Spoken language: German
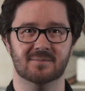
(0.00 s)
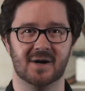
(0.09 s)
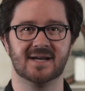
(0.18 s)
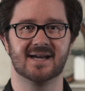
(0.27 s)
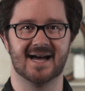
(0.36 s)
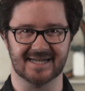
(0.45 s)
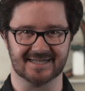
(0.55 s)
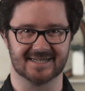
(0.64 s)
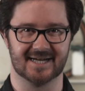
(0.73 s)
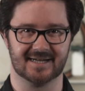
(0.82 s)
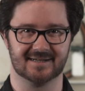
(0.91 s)
E-Bike
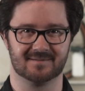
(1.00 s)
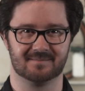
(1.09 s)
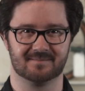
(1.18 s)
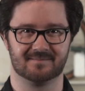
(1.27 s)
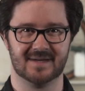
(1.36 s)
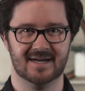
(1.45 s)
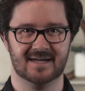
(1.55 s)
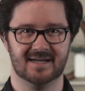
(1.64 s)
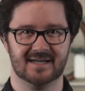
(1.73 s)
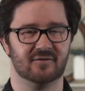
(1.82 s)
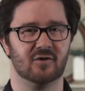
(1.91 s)
anzeigt.
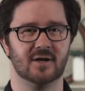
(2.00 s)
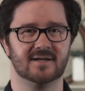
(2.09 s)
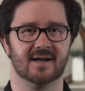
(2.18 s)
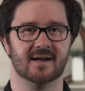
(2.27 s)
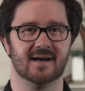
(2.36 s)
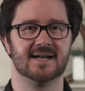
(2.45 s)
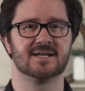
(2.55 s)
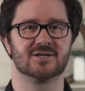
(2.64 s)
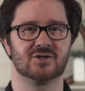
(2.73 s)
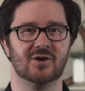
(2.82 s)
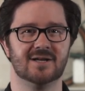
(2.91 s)
Der Vorteil
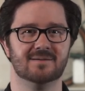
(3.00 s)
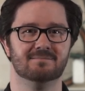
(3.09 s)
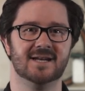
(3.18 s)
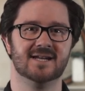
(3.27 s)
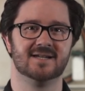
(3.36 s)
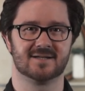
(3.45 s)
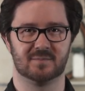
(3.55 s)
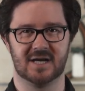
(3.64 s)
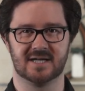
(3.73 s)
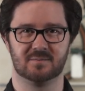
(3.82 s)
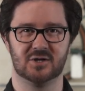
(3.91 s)
eines solchen
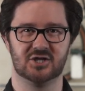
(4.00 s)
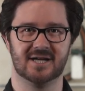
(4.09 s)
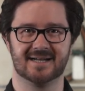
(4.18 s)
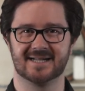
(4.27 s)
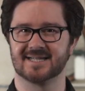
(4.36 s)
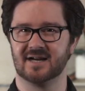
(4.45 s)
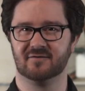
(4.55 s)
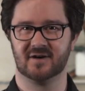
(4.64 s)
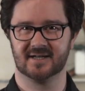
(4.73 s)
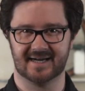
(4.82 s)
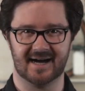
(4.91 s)
Mini-Displays besteht ganz
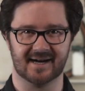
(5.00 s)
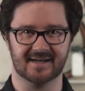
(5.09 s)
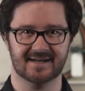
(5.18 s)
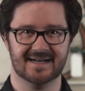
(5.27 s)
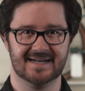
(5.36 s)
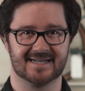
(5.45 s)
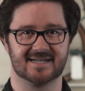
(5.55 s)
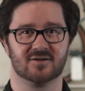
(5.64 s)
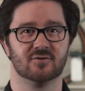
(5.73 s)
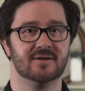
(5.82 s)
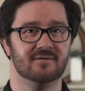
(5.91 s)
einfach darin, dass
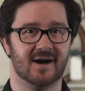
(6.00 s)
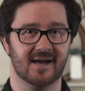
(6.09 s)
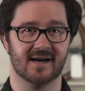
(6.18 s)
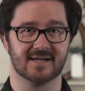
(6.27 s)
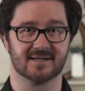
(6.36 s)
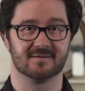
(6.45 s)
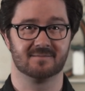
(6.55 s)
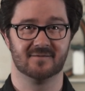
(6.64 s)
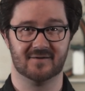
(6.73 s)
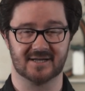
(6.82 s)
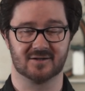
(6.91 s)
du die Wahl hast,
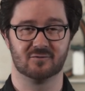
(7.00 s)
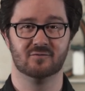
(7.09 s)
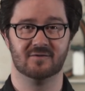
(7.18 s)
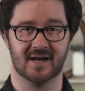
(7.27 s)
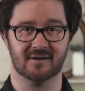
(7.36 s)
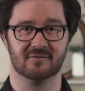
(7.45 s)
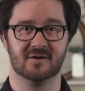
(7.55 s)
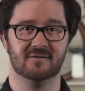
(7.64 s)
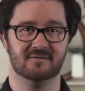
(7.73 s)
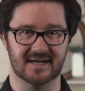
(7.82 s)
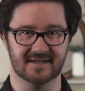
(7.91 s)
was du wann
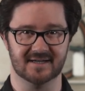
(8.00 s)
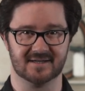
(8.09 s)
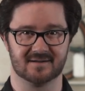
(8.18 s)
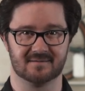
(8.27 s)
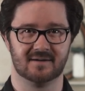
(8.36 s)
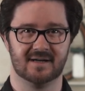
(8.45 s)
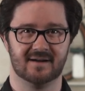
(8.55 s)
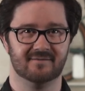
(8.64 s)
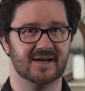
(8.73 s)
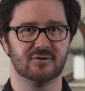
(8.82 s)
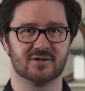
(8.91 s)
verwendest.
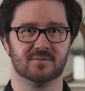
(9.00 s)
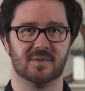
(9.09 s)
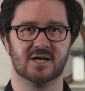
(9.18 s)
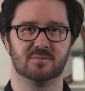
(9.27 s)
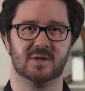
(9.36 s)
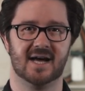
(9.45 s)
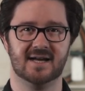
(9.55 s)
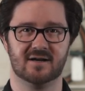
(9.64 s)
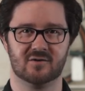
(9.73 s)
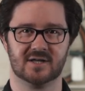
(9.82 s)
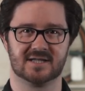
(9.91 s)
Wenn du zum Beispiel eine
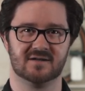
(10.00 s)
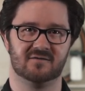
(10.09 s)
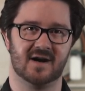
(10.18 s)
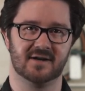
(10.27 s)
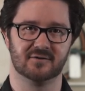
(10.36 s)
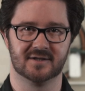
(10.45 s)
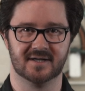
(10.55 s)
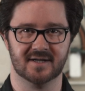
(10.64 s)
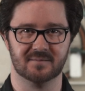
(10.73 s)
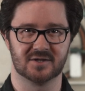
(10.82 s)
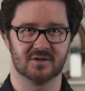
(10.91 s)
kurze Fahrt
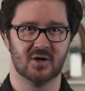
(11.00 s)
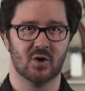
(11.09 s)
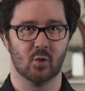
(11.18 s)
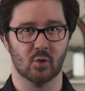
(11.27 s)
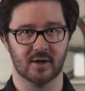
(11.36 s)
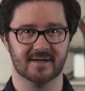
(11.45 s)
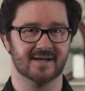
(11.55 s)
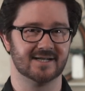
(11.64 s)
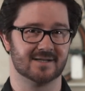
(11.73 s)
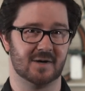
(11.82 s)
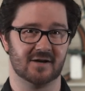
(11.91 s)
unternimmst oder
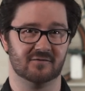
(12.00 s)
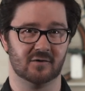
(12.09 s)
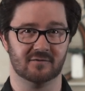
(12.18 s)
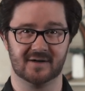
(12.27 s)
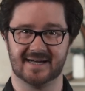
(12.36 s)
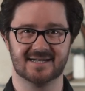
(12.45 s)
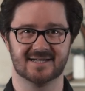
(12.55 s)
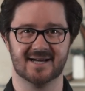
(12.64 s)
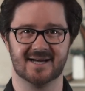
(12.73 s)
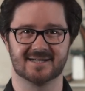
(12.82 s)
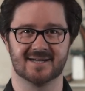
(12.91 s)
dein Smartphone
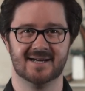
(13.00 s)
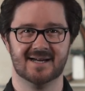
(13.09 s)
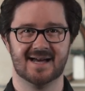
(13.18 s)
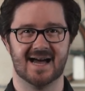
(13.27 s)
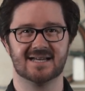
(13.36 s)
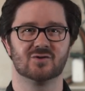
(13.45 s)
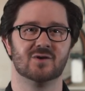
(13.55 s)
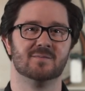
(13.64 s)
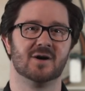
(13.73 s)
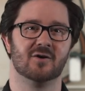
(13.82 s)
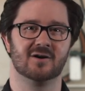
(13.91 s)
vergessen hast, hast du
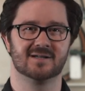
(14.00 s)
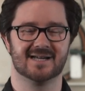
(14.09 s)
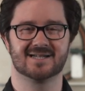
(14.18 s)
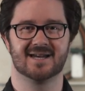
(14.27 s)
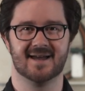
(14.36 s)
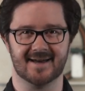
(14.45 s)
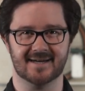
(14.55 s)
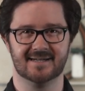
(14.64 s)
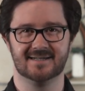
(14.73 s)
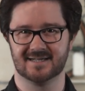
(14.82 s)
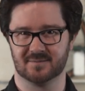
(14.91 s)
immer noch das kleine
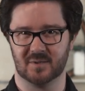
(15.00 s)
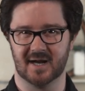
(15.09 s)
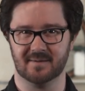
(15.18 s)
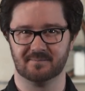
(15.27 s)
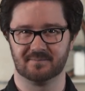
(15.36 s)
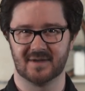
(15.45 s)
Display.